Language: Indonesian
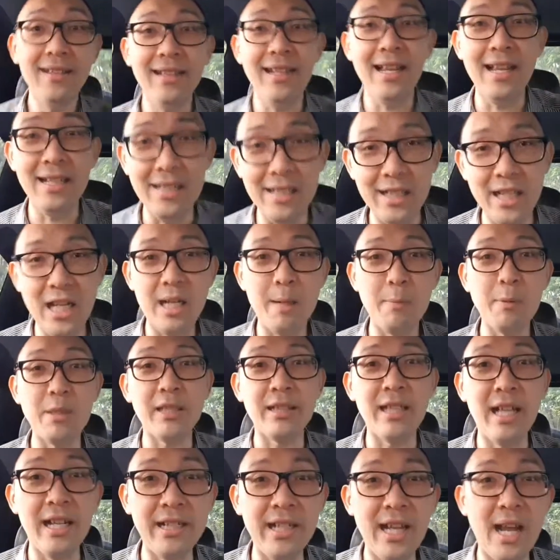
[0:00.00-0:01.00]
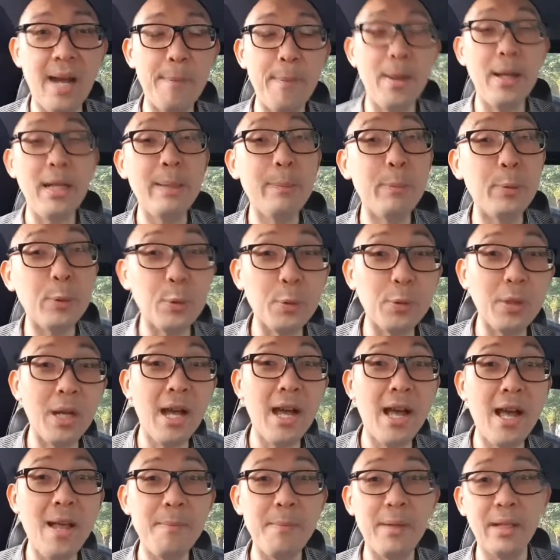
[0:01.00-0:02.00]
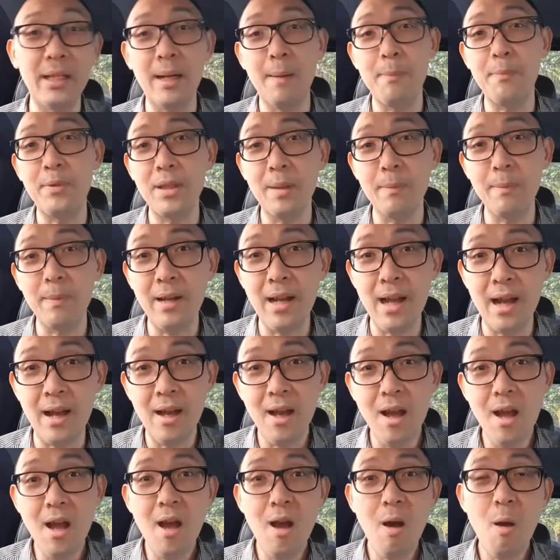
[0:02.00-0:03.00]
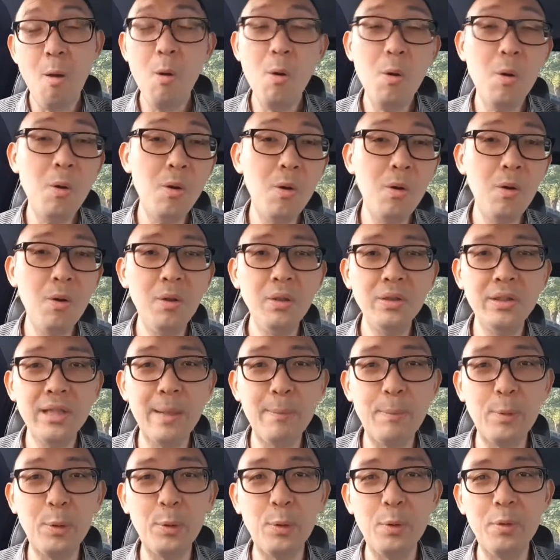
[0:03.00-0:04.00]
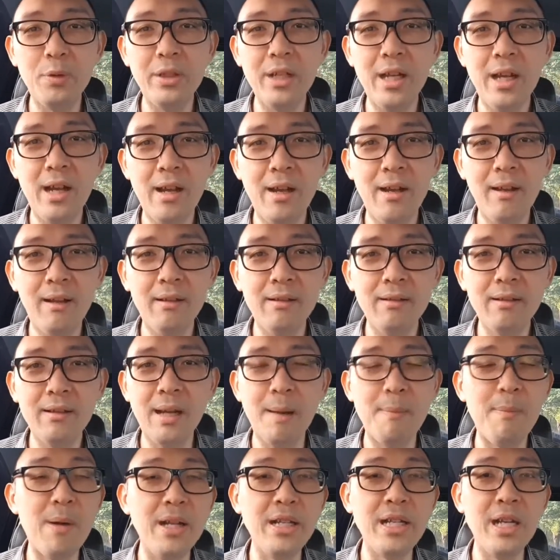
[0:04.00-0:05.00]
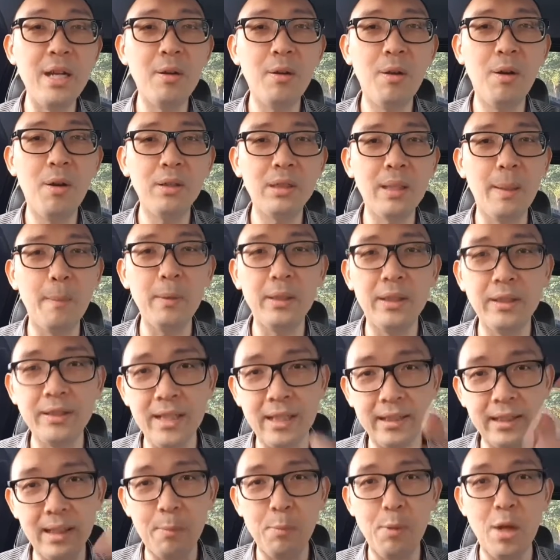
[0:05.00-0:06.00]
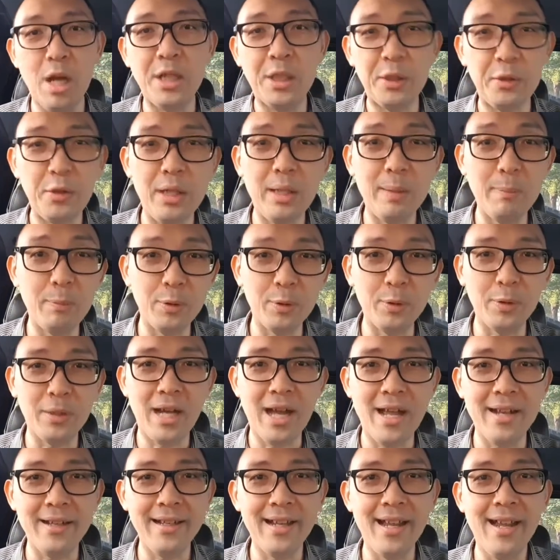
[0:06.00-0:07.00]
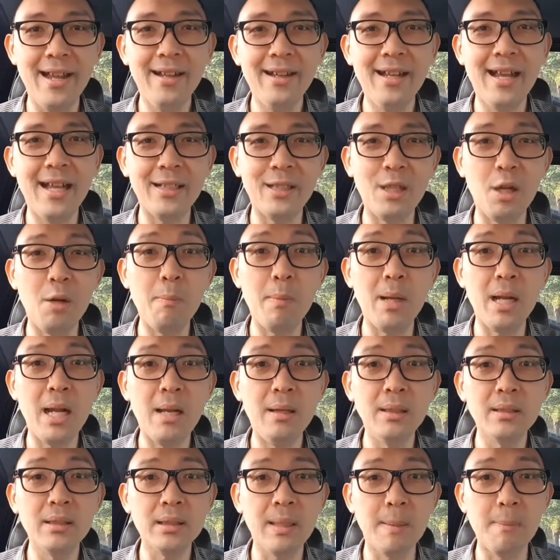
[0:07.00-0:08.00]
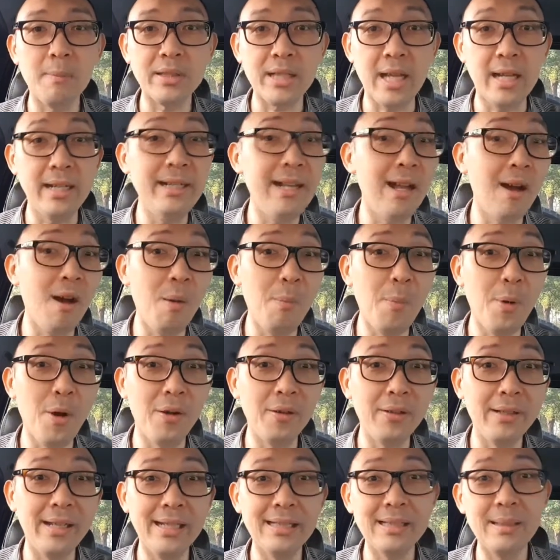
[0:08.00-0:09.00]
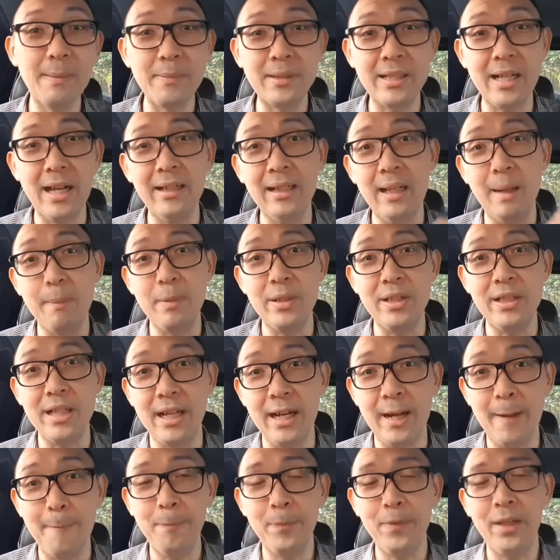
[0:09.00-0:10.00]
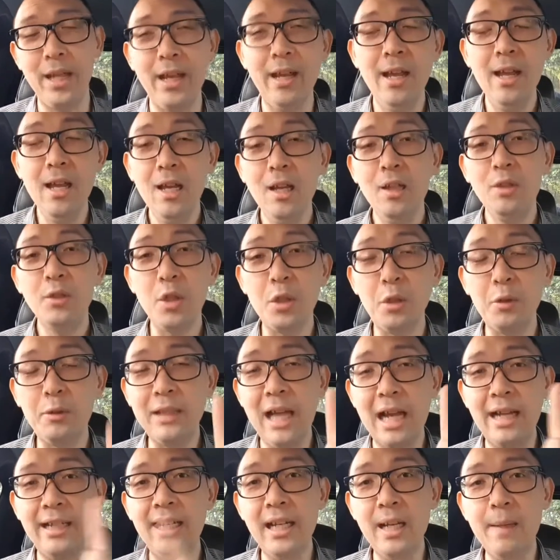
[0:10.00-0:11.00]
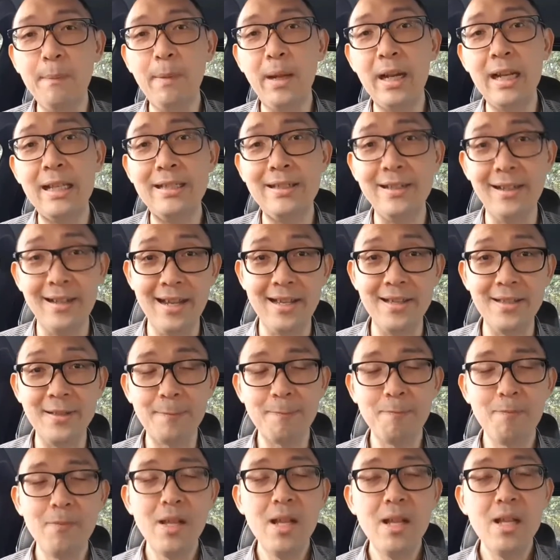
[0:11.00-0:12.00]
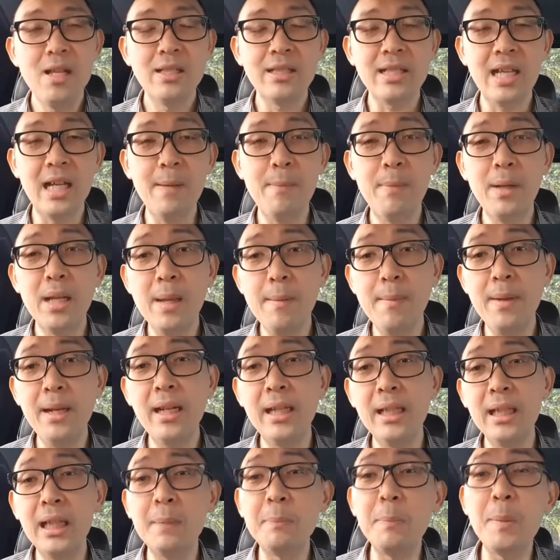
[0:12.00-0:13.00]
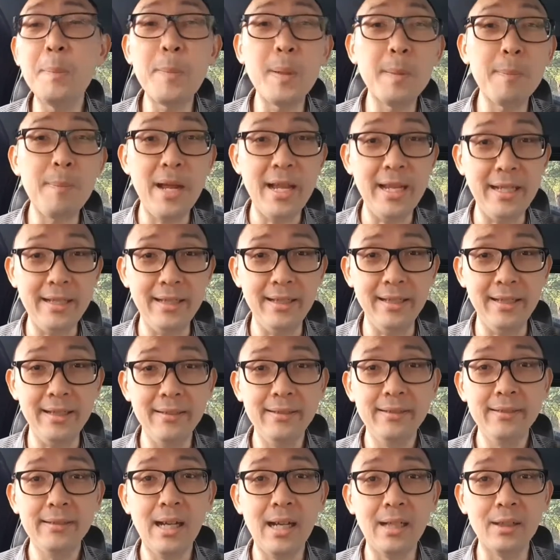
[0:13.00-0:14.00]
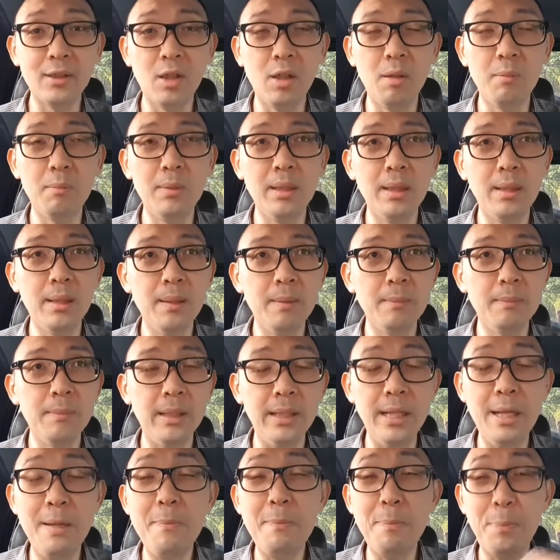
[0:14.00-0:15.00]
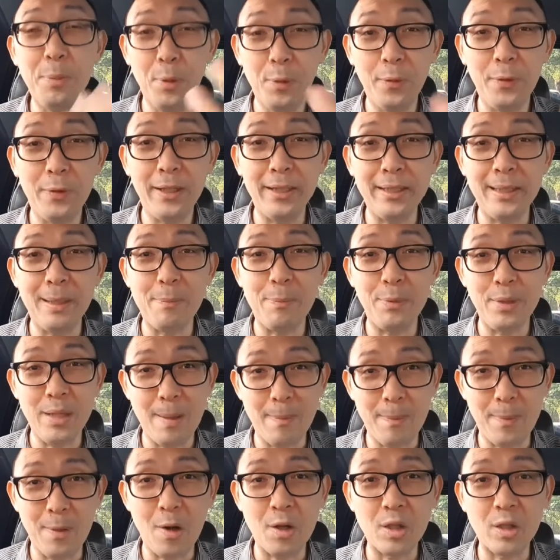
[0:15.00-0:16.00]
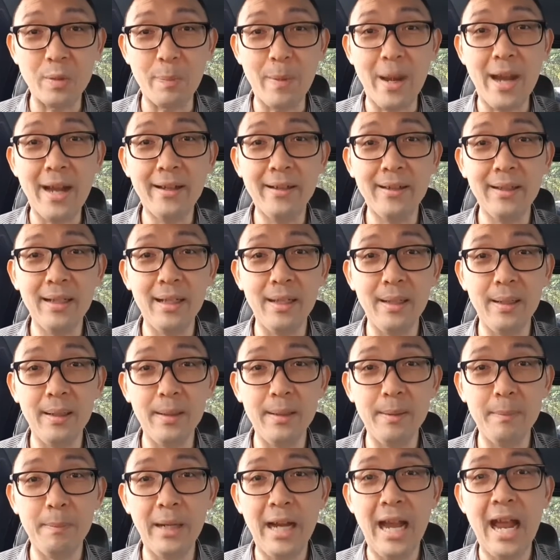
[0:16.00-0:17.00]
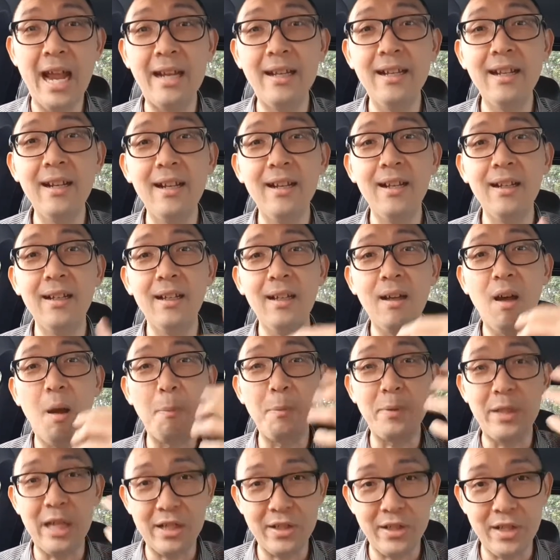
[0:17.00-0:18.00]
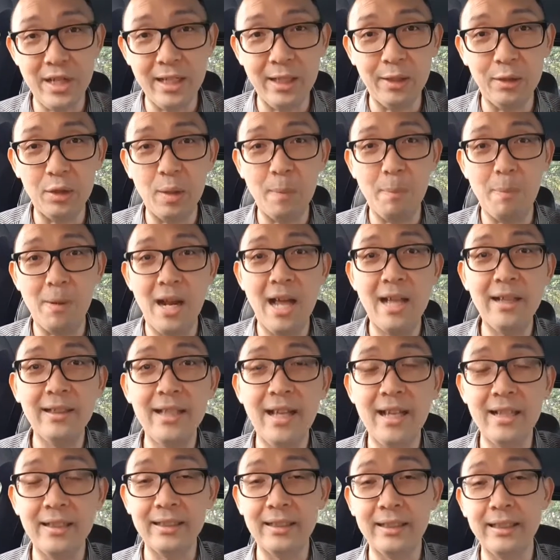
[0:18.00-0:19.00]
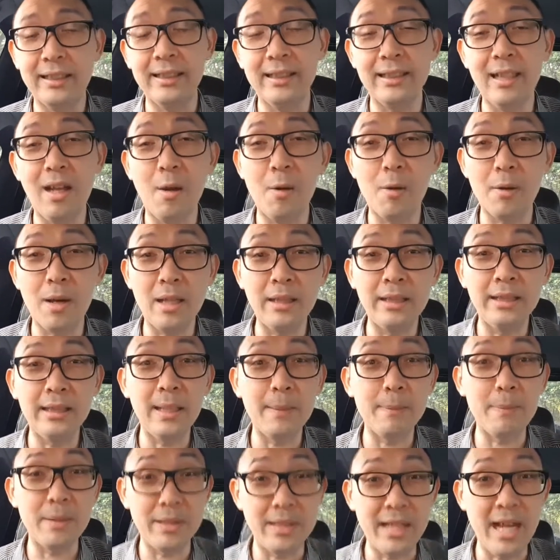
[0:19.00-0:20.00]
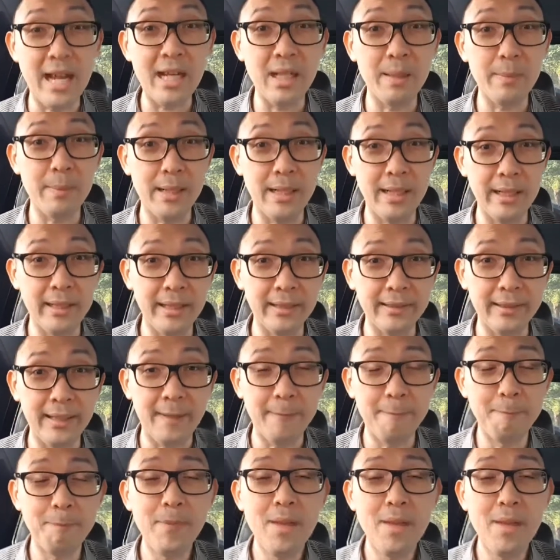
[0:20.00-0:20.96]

Ya, jadi Anda bisa tanya apa yang dibutuhkan, mereka bisa bilang oh saya butuhnya nggak banyak kok tapi ternyata bukan itu yang dibutuhkan ya atau malah sama sekali nggak ngomong ya sama sekali nggak bicara oke so itu tanda yang paling jelas sekarang bagaimana kita memperbaiki atau mengimprove kita punya prospek ya, menghandle objection atau keberatan ketika orang tidak percaya kepada kita